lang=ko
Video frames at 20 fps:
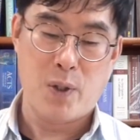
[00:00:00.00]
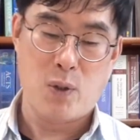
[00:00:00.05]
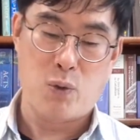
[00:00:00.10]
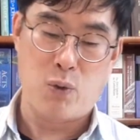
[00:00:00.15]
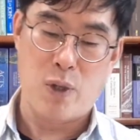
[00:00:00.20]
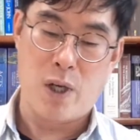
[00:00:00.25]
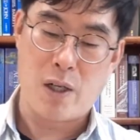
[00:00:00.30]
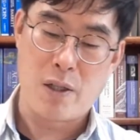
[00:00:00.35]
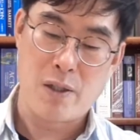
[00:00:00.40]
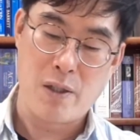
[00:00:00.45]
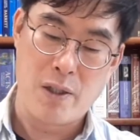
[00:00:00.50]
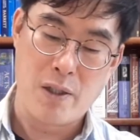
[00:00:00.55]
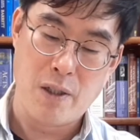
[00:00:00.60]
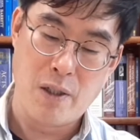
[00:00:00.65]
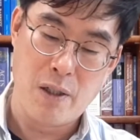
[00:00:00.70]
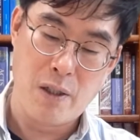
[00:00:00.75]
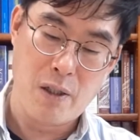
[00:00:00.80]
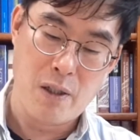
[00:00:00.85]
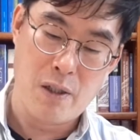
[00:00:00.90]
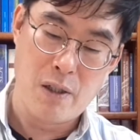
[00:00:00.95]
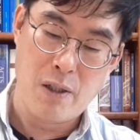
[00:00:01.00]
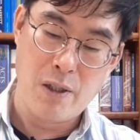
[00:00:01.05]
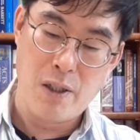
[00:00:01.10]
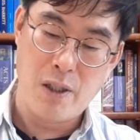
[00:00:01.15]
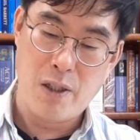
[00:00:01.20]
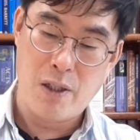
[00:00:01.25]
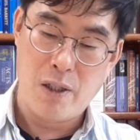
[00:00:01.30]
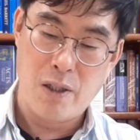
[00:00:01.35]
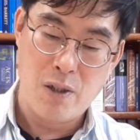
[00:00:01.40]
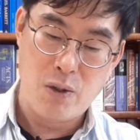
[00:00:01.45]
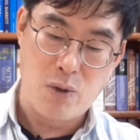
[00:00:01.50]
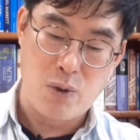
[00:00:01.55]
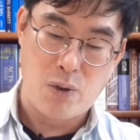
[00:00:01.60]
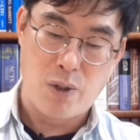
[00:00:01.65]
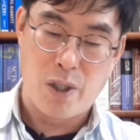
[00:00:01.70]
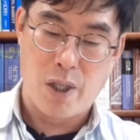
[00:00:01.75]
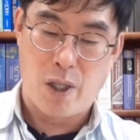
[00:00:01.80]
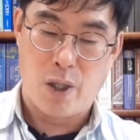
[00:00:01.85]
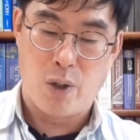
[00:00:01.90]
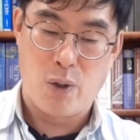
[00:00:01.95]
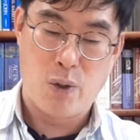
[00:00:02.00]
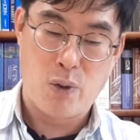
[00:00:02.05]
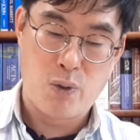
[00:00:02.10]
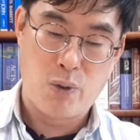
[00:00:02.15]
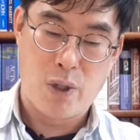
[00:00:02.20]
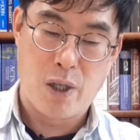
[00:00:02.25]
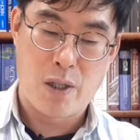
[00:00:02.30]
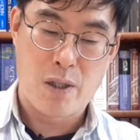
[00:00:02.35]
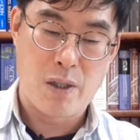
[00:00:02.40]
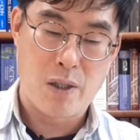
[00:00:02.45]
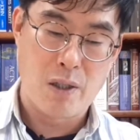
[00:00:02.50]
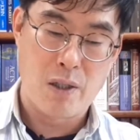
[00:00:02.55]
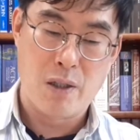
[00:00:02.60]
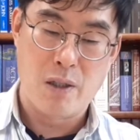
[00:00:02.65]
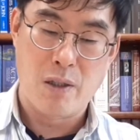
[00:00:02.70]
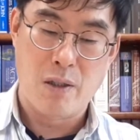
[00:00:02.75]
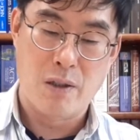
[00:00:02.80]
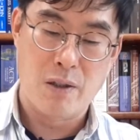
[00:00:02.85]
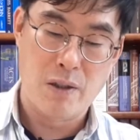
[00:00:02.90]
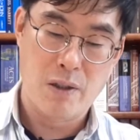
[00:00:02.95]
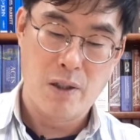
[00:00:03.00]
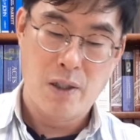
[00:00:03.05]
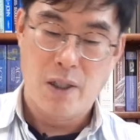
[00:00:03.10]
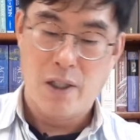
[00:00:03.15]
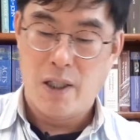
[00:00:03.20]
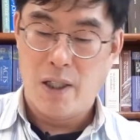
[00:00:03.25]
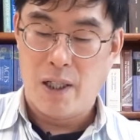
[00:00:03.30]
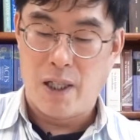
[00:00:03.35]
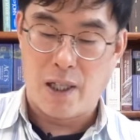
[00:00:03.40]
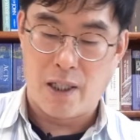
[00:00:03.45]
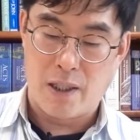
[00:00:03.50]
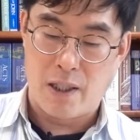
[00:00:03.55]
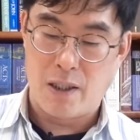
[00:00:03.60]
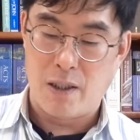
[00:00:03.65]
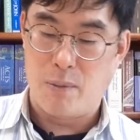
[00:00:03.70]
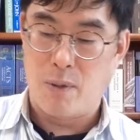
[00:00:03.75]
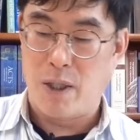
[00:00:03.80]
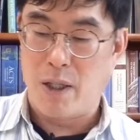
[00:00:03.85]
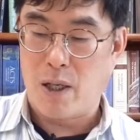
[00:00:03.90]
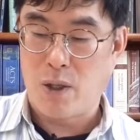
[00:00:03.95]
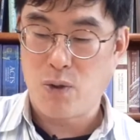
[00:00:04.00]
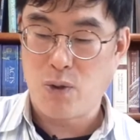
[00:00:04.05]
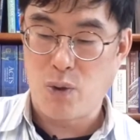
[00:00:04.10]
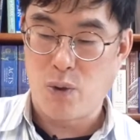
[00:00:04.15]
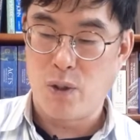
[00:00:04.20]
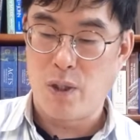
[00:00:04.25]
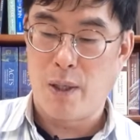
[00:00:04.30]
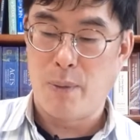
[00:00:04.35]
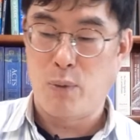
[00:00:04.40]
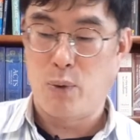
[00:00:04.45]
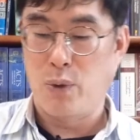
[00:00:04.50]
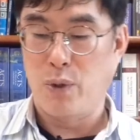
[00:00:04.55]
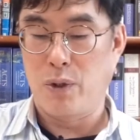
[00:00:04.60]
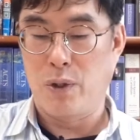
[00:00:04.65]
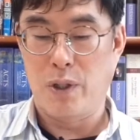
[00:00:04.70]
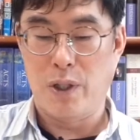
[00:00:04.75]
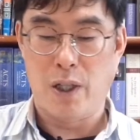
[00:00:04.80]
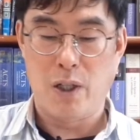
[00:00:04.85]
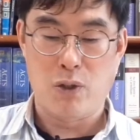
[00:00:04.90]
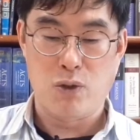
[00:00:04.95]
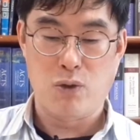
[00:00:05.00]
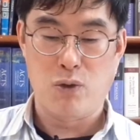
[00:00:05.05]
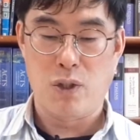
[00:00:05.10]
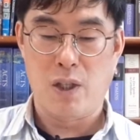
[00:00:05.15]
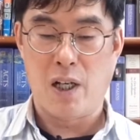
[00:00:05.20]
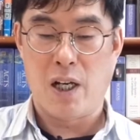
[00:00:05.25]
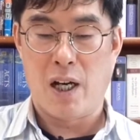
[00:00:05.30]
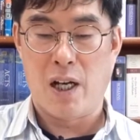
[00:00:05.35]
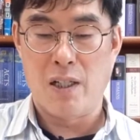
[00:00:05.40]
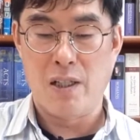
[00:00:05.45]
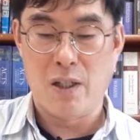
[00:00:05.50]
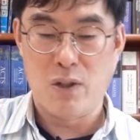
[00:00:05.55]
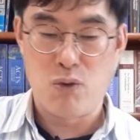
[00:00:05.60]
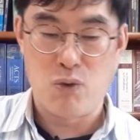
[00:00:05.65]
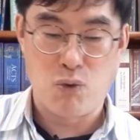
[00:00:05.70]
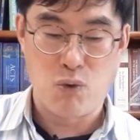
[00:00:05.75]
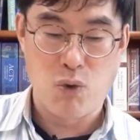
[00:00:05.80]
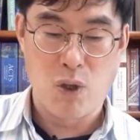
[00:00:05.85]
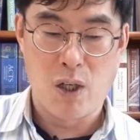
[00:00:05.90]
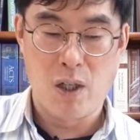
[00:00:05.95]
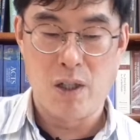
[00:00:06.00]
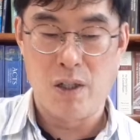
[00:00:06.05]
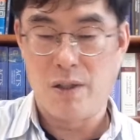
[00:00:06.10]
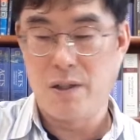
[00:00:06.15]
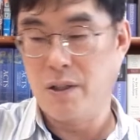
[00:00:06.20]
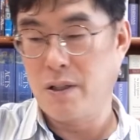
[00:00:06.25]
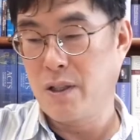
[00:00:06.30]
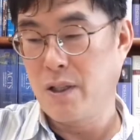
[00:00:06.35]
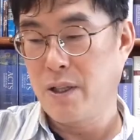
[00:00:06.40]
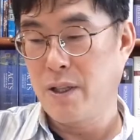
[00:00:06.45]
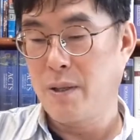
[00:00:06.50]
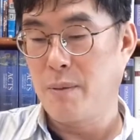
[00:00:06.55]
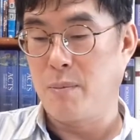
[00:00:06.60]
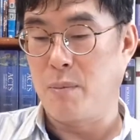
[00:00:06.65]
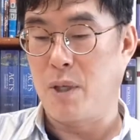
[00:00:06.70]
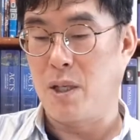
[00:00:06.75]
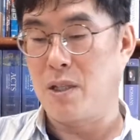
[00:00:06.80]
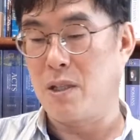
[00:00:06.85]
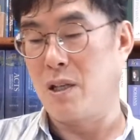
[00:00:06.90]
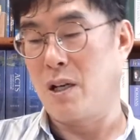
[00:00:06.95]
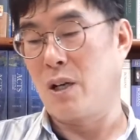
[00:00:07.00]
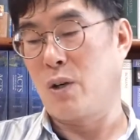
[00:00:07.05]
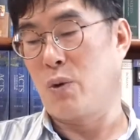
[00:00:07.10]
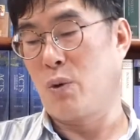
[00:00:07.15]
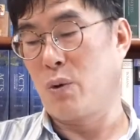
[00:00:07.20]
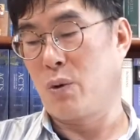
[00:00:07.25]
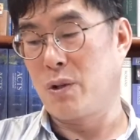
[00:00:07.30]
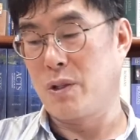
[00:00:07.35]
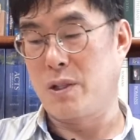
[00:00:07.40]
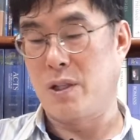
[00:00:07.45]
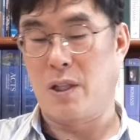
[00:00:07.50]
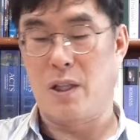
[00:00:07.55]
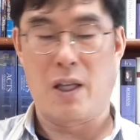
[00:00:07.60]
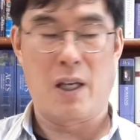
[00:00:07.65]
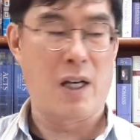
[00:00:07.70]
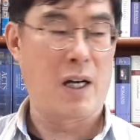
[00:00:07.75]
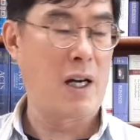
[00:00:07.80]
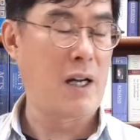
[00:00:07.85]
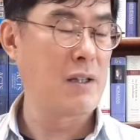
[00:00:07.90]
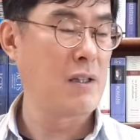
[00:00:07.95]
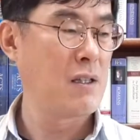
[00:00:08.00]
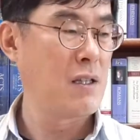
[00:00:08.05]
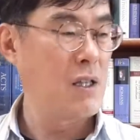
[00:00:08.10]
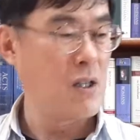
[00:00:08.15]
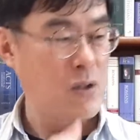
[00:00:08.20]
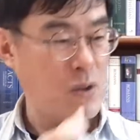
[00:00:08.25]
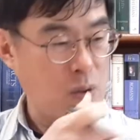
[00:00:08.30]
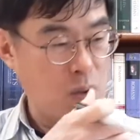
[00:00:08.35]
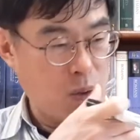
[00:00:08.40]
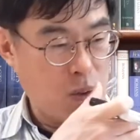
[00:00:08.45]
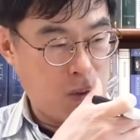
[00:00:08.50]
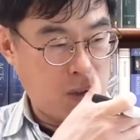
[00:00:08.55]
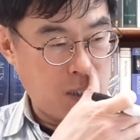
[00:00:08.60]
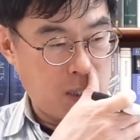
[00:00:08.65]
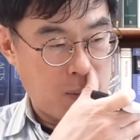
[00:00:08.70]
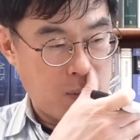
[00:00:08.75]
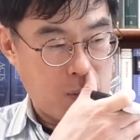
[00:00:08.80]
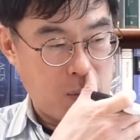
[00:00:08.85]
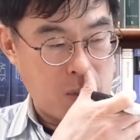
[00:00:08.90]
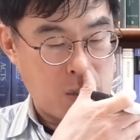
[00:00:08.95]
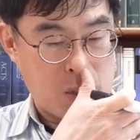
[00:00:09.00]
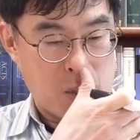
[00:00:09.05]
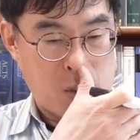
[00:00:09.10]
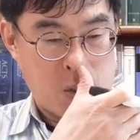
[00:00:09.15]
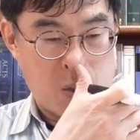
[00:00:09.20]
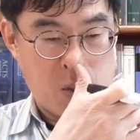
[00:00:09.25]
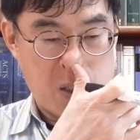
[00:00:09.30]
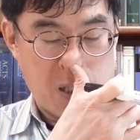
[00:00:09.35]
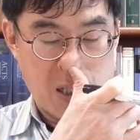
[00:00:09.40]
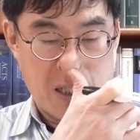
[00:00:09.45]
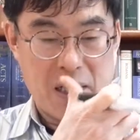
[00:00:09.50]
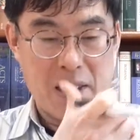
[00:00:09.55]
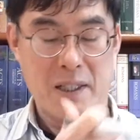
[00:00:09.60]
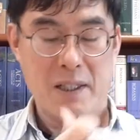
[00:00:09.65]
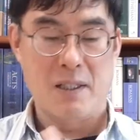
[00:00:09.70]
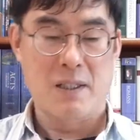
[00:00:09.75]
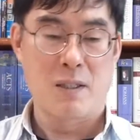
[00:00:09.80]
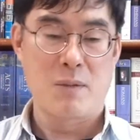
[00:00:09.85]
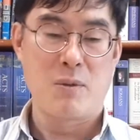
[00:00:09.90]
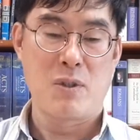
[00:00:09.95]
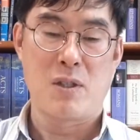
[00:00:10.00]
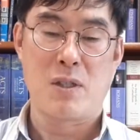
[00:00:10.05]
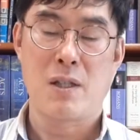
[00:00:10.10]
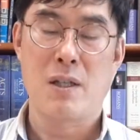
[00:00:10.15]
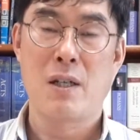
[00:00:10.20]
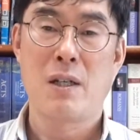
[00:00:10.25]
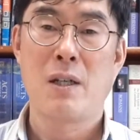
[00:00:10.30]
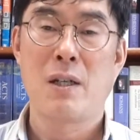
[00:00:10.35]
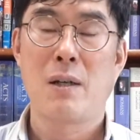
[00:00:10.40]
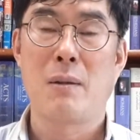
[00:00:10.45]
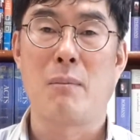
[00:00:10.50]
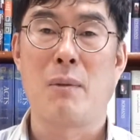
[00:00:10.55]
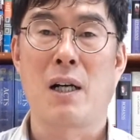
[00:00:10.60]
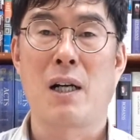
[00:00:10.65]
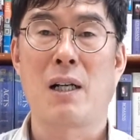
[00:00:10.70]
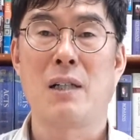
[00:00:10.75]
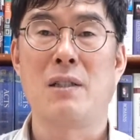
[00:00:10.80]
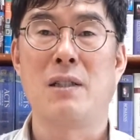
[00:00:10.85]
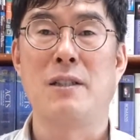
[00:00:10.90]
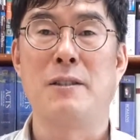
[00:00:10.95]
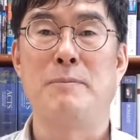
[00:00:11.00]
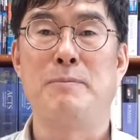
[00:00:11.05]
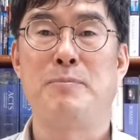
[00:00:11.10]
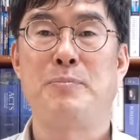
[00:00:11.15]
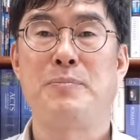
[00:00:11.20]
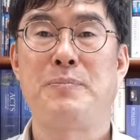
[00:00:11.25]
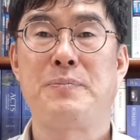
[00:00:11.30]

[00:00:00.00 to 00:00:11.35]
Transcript: 구약 성경이 존재해요. 구약 성경은 하나님의 약속을 담고 있는데 그 중에 가장 중요한 것은 메시아에 올 것에 대한 전통을 담고 있어요. 그러면 이제 마가는